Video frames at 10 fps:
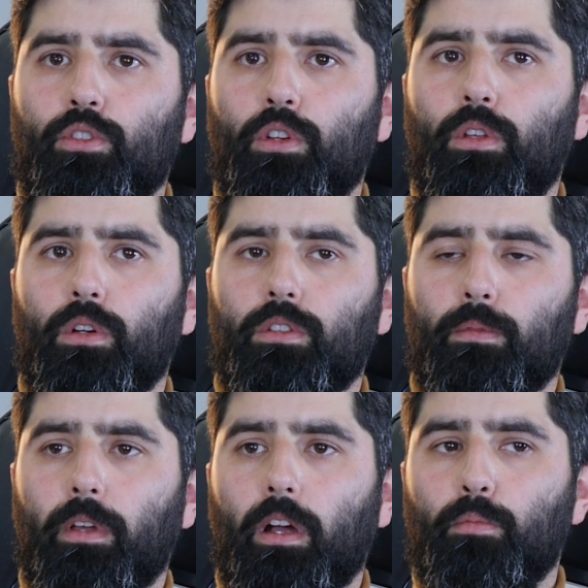Czyli to
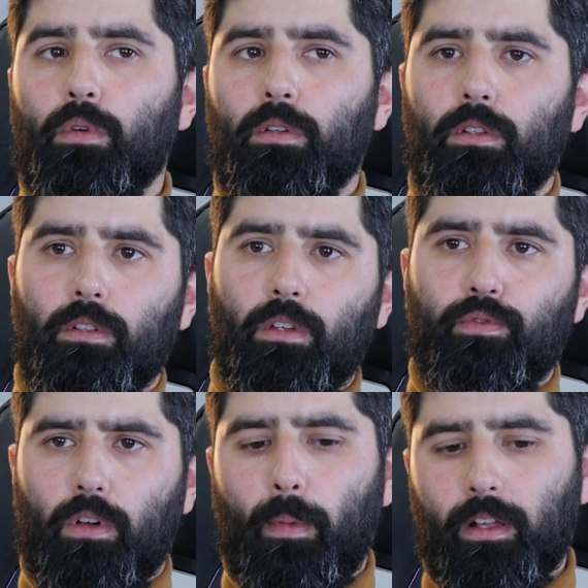są tak, y,
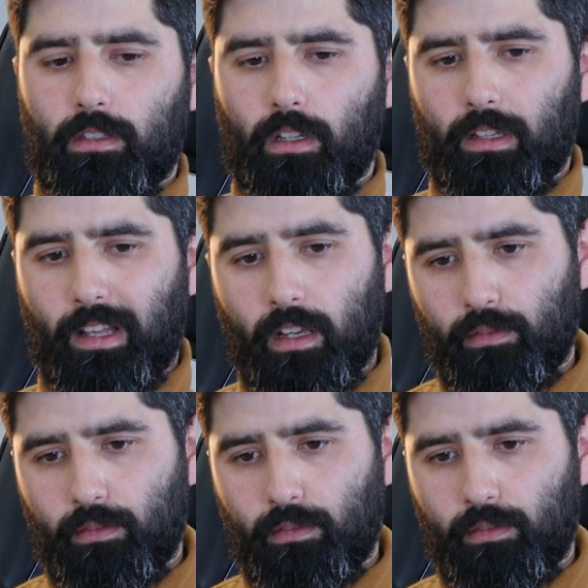informacje dla